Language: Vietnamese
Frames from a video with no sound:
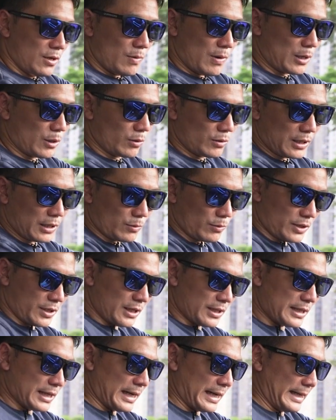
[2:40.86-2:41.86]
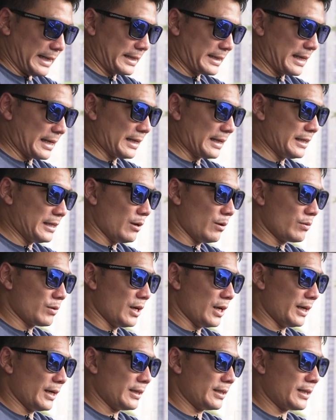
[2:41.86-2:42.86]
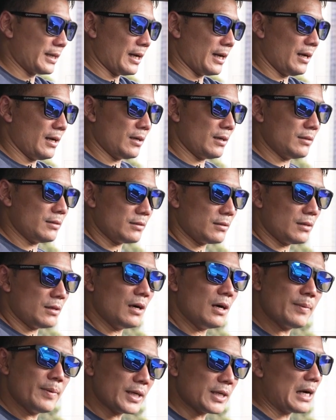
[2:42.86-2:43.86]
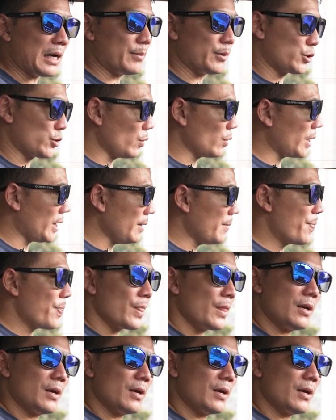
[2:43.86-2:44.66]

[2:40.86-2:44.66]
Khoang nội thất của chiếc xe này chắc là nhiều người sẽ hơi bất ngờ một chút đấy.